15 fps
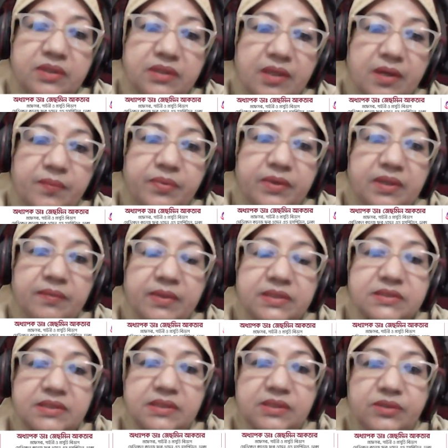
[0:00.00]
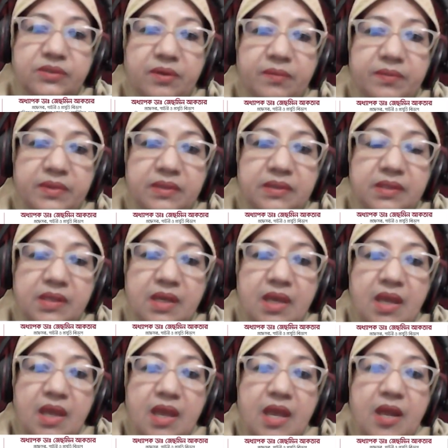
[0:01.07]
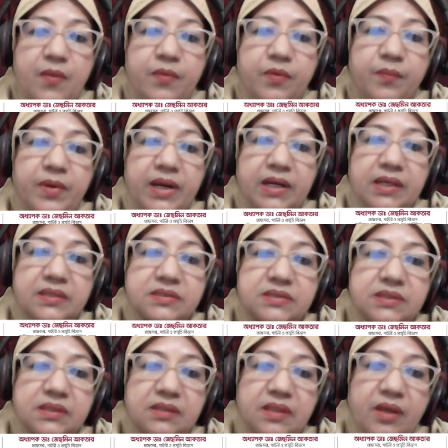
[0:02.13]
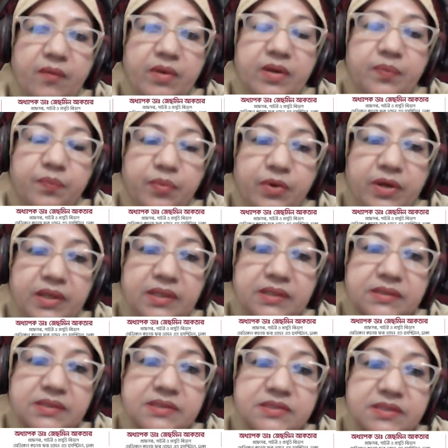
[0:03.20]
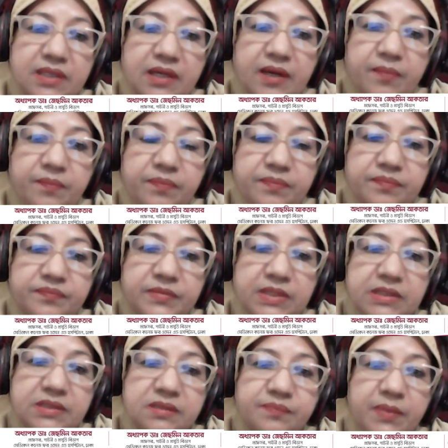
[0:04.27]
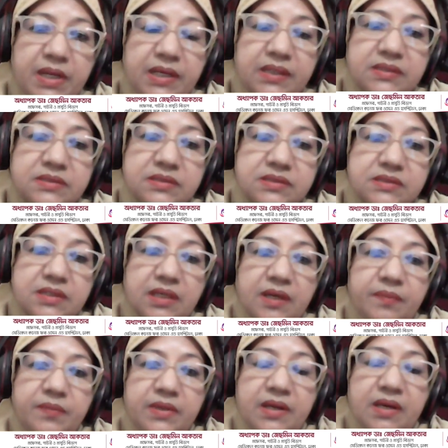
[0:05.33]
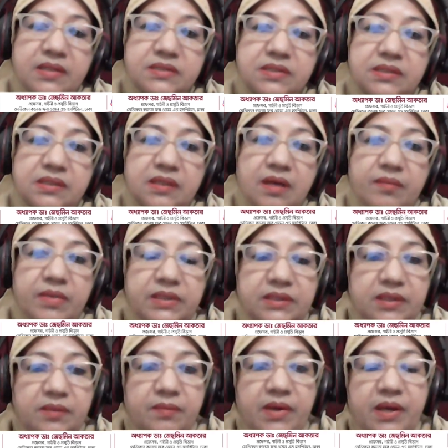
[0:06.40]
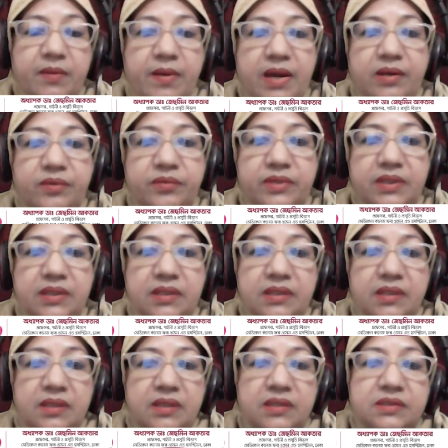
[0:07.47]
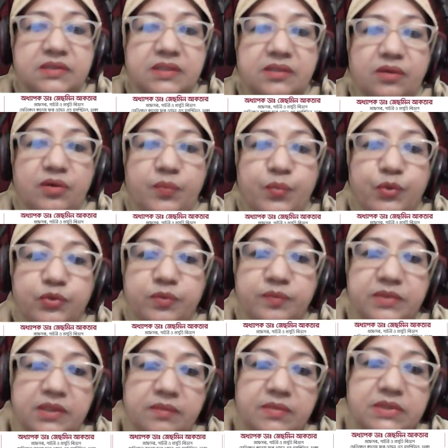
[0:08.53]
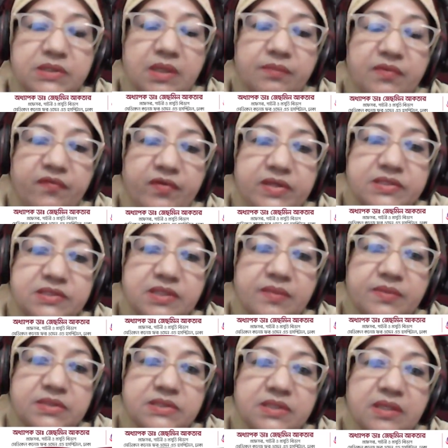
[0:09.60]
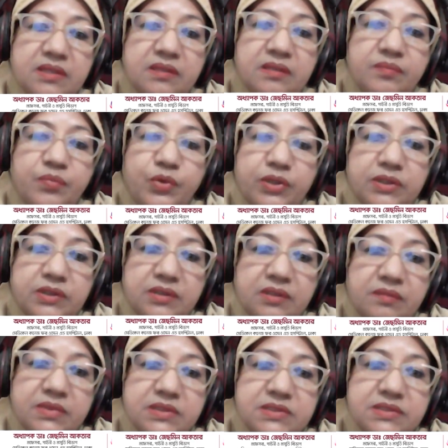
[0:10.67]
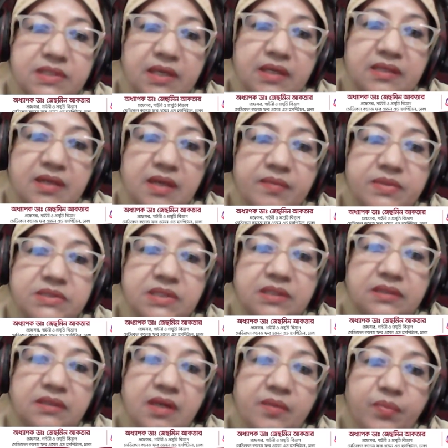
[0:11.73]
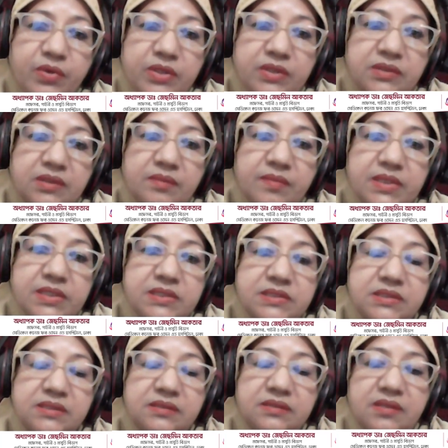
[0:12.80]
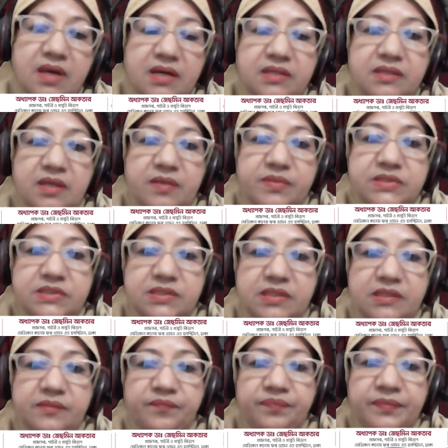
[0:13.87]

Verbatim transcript: করে তারপরে বাচ্চা নিতে হবে এবং প্রেগনেন্সি নেওয়ার পরে চেক আপ যে প্রেগনেন্সি চেক আপটা সেটাকে আমরা তিন ভাগে ভাগ করি সেটা হলো প্রথম তিন মাসকে আমরা ফার্স্ট ট্রাইমাস্টার পরের তিন মাস সেকেন্ড ট্রাইমাস্টার তারপরে তিন মাস থার্ড ট্রাইমাস্টার